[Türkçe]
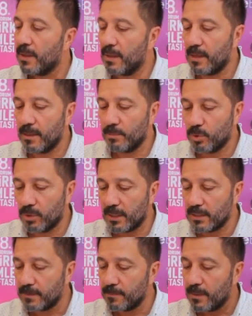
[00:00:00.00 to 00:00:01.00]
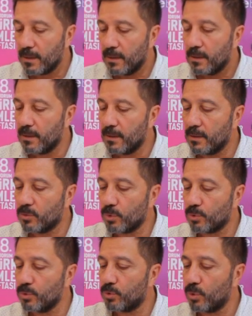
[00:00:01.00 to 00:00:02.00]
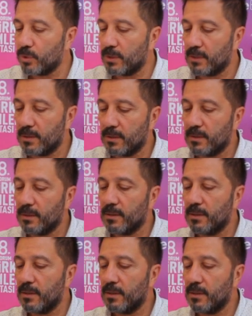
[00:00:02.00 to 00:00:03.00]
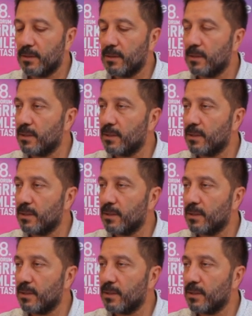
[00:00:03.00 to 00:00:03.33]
Ee, bunlar e, Coşkun Çokgit'in e,